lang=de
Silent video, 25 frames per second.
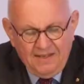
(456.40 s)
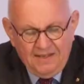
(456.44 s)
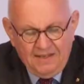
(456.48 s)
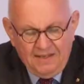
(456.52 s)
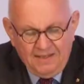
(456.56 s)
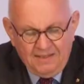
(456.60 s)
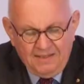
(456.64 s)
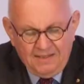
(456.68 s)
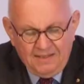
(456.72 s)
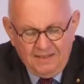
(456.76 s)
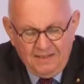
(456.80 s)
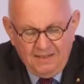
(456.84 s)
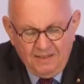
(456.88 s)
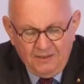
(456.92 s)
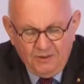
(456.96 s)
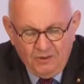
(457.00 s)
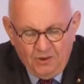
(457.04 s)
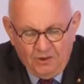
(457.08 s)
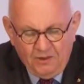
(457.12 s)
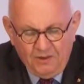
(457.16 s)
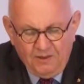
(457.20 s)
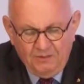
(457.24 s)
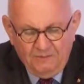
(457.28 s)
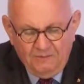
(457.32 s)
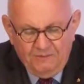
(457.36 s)
hat sie hier
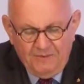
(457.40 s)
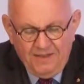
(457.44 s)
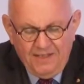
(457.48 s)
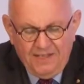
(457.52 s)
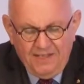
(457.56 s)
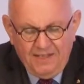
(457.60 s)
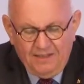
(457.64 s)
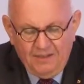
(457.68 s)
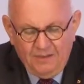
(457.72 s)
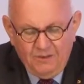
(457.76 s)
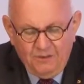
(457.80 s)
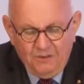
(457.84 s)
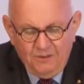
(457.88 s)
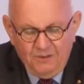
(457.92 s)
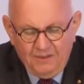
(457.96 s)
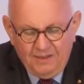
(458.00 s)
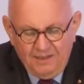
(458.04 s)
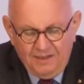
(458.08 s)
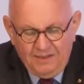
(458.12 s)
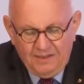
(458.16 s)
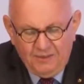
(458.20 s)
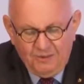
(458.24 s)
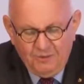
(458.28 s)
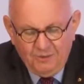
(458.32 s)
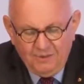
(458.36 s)
neue Wege und
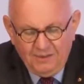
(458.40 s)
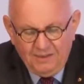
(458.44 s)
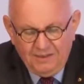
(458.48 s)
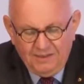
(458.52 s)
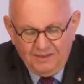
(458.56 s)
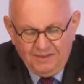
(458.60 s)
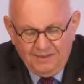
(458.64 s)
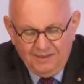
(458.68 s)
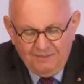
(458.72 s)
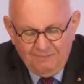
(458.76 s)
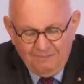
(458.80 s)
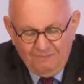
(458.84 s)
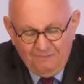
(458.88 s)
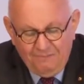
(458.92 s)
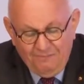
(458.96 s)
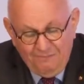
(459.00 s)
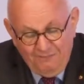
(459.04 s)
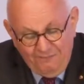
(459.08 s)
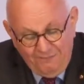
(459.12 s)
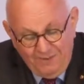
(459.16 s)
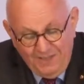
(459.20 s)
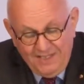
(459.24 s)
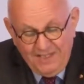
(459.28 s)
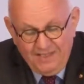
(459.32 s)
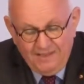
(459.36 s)
Richtungen
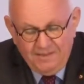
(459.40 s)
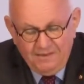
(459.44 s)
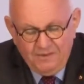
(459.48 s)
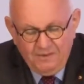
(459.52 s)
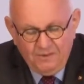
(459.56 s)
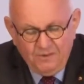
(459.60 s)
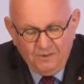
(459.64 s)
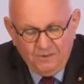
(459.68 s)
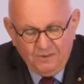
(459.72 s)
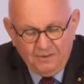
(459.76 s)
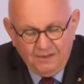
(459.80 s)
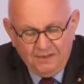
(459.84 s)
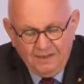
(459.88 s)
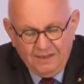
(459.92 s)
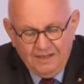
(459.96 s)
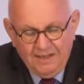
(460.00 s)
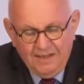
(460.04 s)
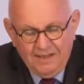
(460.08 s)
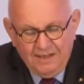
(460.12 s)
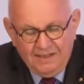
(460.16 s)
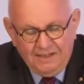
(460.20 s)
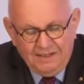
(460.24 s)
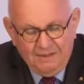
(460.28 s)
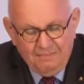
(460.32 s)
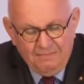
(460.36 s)
gewiesen und
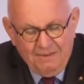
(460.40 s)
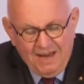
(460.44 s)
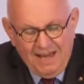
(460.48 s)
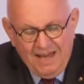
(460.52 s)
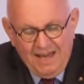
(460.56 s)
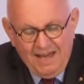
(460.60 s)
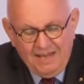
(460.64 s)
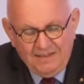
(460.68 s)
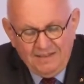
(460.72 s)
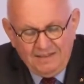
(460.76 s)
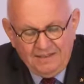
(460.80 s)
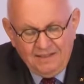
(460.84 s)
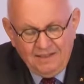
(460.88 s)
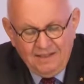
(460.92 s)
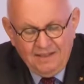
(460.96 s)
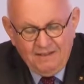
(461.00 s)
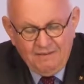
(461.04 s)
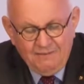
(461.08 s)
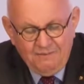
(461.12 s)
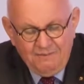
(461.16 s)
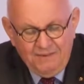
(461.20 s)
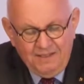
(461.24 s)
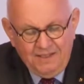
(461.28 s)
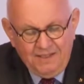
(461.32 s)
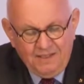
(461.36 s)
gebahnt,
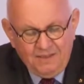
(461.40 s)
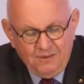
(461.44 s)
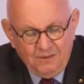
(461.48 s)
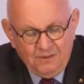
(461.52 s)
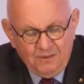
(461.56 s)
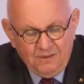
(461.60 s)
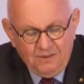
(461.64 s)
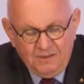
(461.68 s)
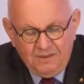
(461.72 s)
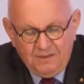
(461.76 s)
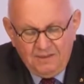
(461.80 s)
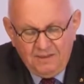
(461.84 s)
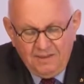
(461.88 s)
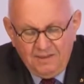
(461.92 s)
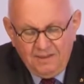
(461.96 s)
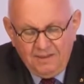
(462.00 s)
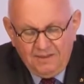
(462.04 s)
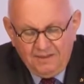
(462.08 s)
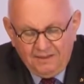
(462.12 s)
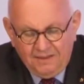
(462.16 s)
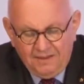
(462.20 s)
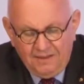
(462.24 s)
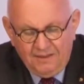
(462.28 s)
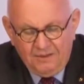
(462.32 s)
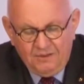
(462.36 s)
Wege und
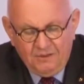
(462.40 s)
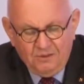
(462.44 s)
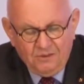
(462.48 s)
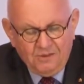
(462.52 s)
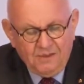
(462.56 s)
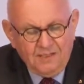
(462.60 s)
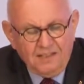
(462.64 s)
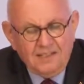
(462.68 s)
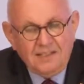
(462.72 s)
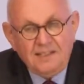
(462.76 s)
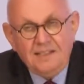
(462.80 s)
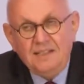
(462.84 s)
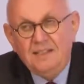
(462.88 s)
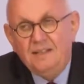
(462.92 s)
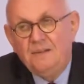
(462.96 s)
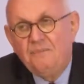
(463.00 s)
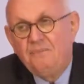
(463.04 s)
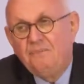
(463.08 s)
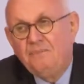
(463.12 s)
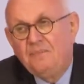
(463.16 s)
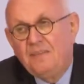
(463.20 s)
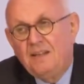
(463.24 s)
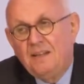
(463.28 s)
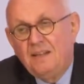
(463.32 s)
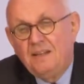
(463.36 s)
Richtungen, die
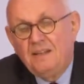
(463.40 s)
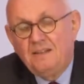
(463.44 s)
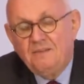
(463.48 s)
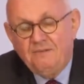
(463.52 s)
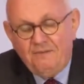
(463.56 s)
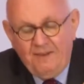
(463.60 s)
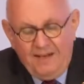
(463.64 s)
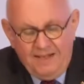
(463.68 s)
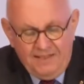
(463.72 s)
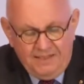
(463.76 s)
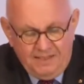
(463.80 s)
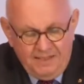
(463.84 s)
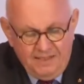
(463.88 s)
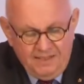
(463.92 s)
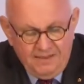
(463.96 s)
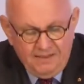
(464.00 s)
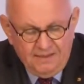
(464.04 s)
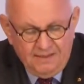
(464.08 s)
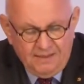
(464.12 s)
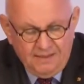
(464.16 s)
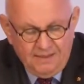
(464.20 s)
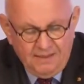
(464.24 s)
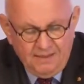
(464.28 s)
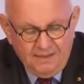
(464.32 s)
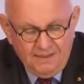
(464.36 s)

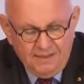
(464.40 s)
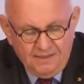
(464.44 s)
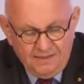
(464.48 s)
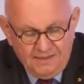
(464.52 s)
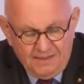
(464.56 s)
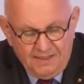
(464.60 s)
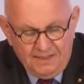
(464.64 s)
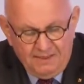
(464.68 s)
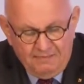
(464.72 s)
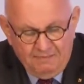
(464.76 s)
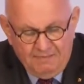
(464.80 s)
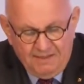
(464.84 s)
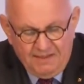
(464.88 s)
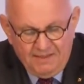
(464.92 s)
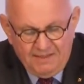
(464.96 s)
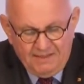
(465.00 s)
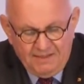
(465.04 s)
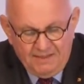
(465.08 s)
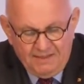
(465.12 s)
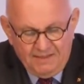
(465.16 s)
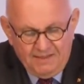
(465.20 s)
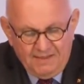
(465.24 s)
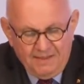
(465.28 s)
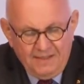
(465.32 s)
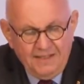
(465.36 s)
weithin sichtbar
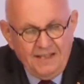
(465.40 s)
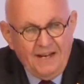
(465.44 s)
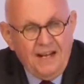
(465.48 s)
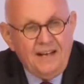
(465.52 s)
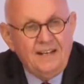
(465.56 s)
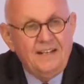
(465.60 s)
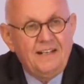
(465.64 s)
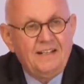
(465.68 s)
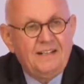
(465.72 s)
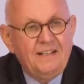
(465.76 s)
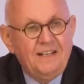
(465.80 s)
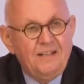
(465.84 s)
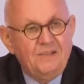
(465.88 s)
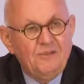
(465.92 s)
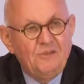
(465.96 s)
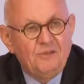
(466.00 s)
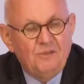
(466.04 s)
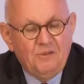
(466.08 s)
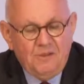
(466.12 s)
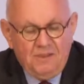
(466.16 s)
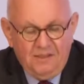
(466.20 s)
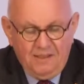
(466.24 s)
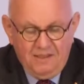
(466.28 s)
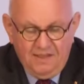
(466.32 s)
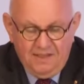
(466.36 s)
sind. In
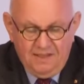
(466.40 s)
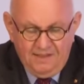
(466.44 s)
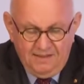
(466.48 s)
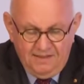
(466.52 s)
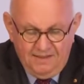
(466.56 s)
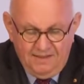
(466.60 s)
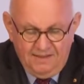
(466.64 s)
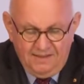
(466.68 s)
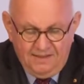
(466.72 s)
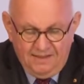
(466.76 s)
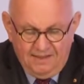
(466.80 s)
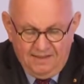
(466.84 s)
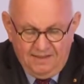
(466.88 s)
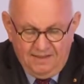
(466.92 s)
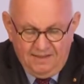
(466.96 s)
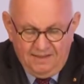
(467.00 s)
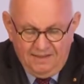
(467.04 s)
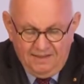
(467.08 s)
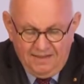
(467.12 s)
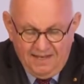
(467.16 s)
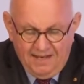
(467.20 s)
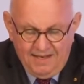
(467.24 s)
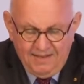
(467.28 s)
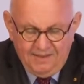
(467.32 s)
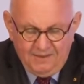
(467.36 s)
Anerkennung dieser
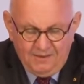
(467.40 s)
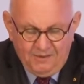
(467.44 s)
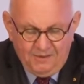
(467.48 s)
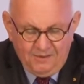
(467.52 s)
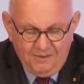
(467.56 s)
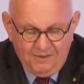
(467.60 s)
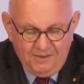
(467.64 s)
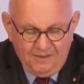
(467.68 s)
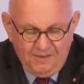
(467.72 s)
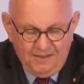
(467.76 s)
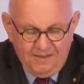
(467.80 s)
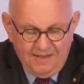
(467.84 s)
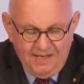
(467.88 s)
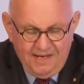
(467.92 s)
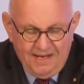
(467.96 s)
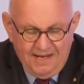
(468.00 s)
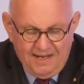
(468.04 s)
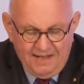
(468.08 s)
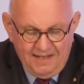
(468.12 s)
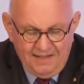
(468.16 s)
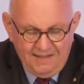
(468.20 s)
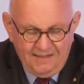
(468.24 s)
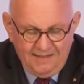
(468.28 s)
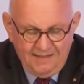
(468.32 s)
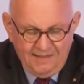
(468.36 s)
Leistungen
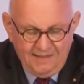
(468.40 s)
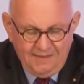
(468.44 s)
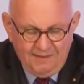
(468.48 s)
erhalten